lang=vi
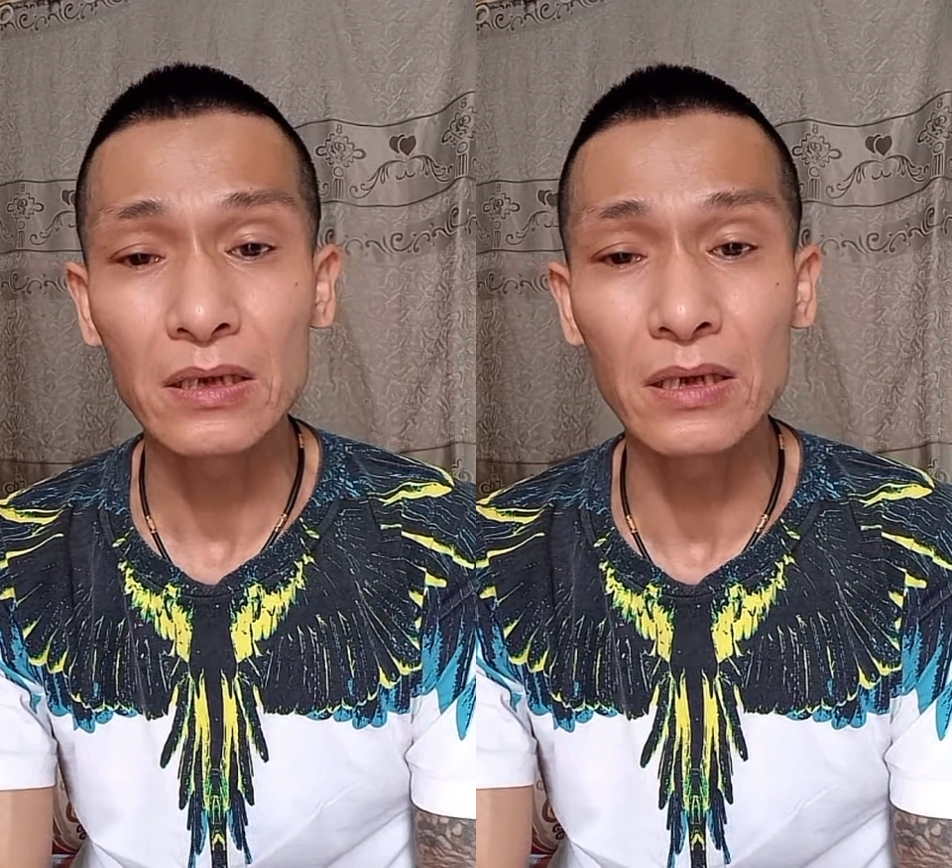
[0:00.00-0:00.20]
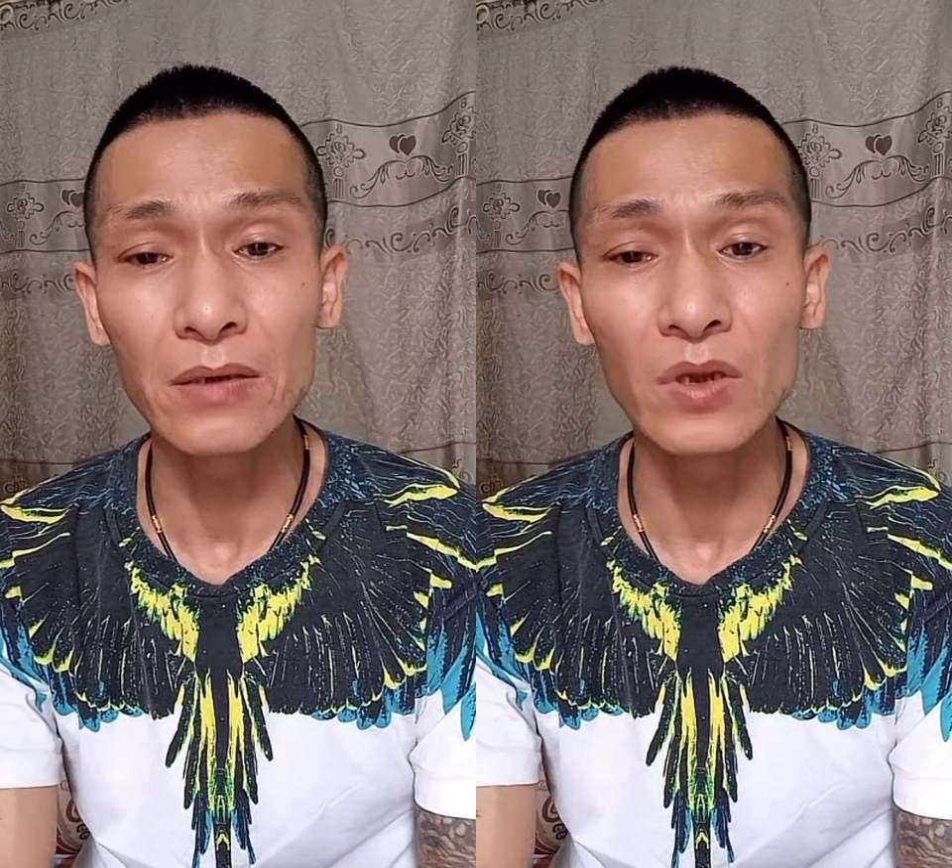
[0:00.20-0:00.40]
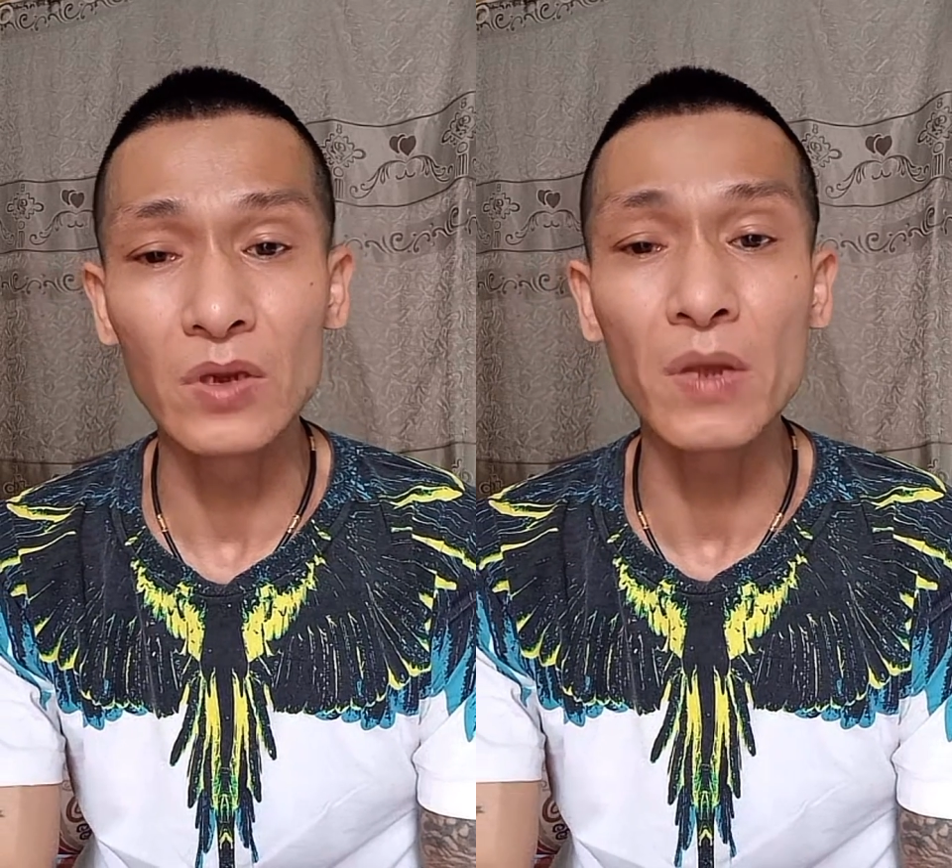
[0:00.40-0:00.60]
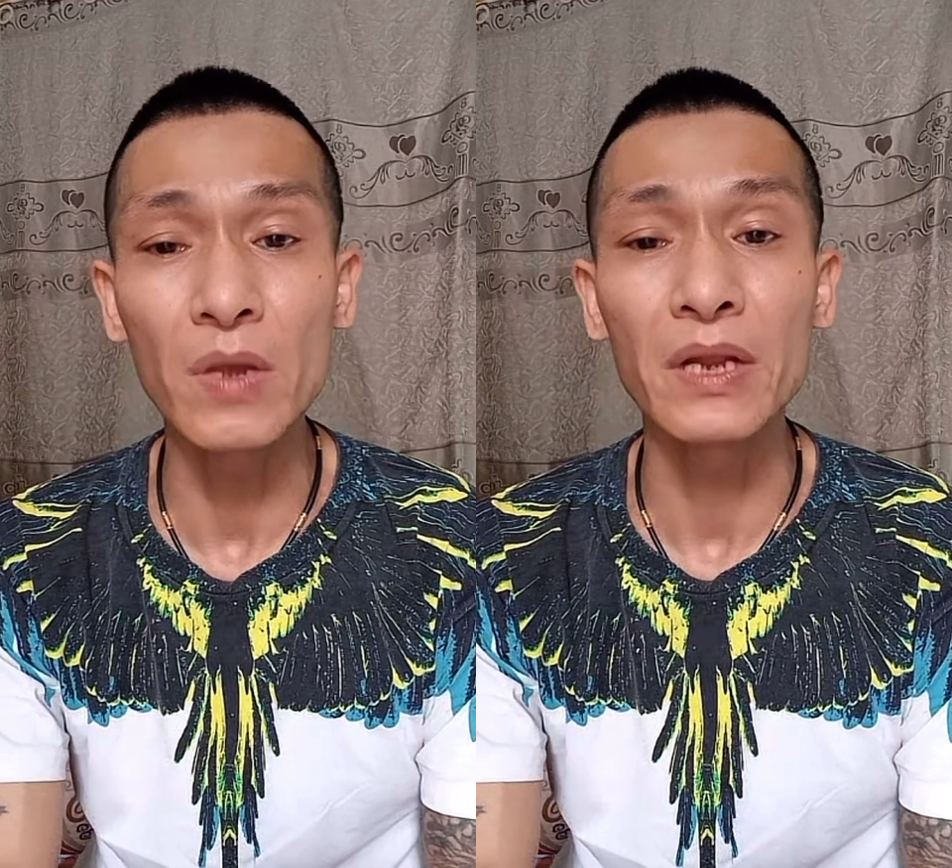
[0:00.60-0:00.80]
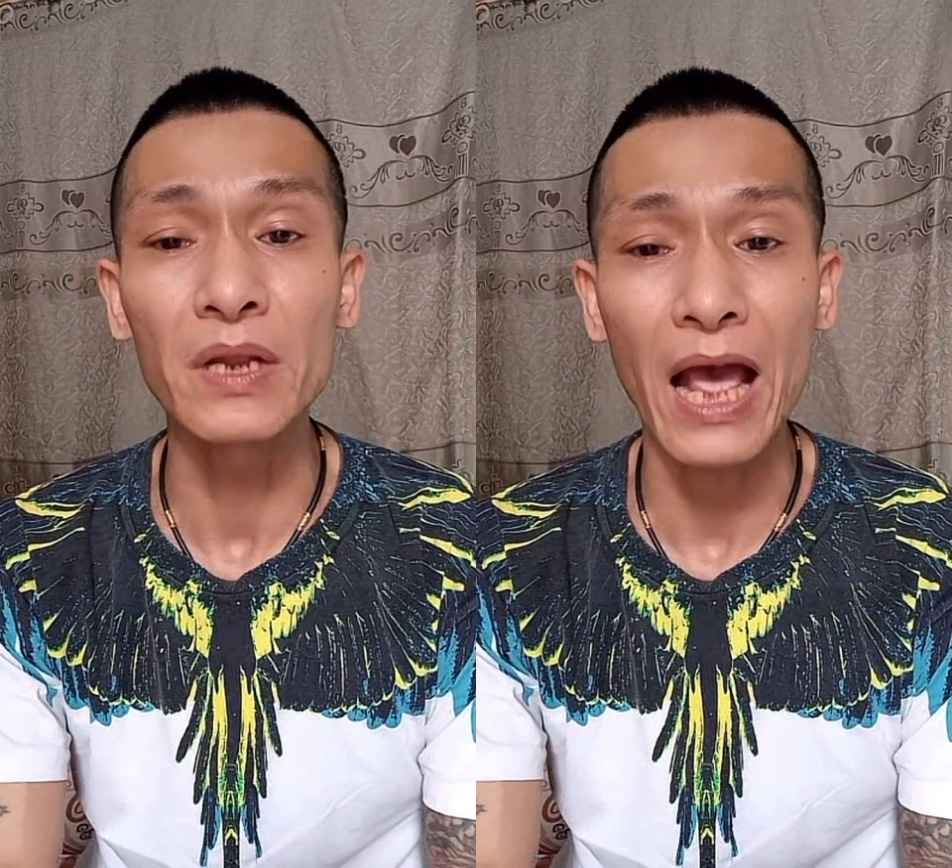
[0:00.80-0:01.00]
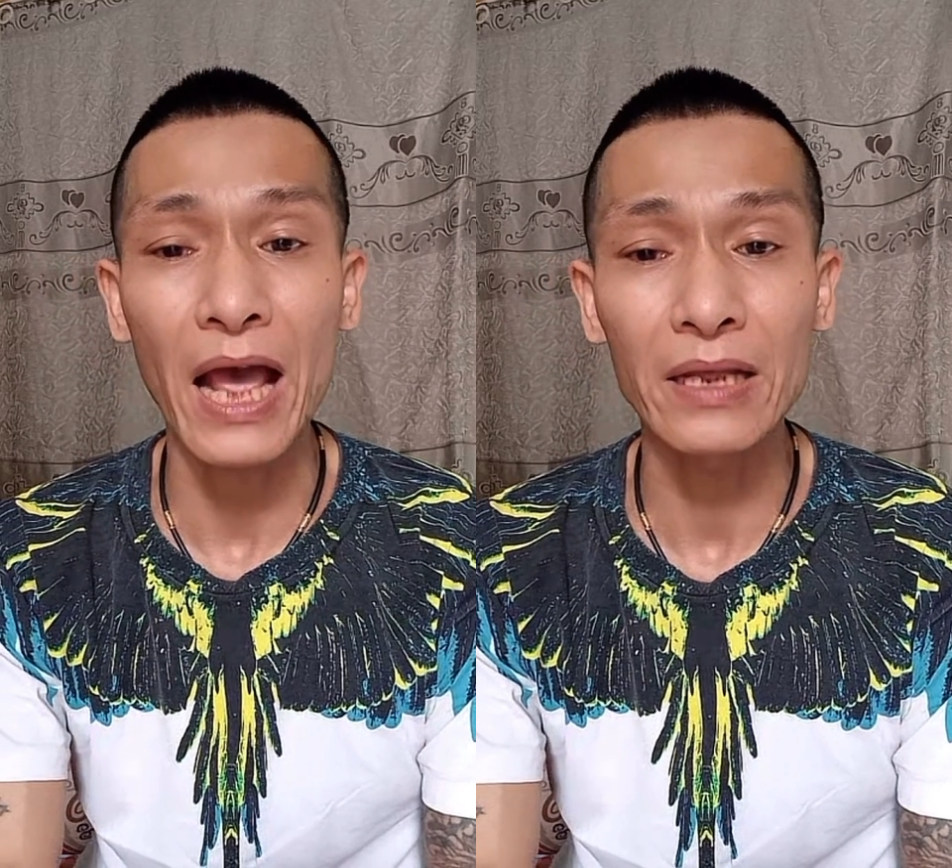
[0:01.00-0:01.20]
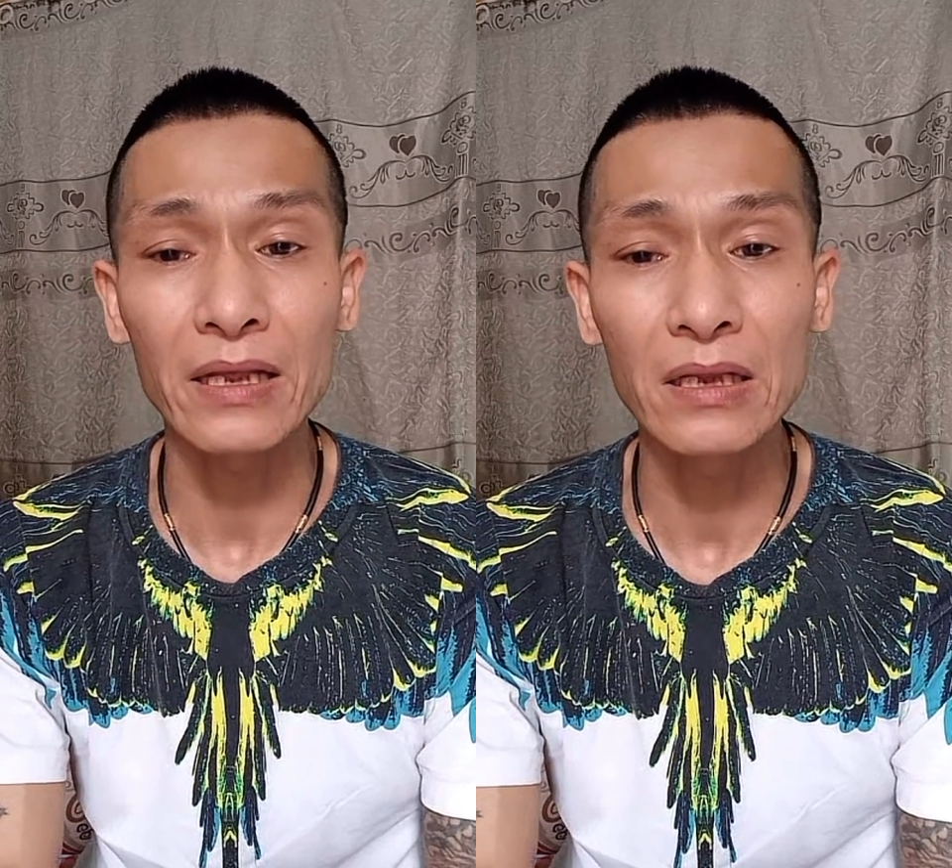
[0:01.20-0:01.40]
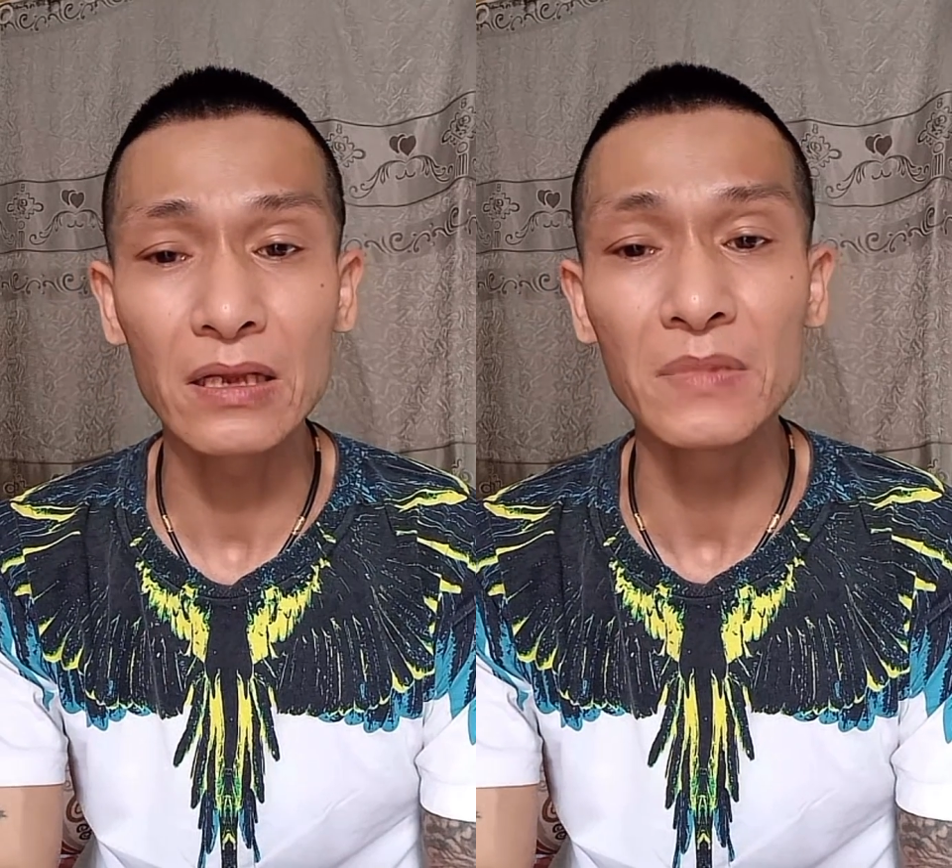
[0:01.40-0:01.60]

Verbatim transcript: Đấy, mình không biết mình là ai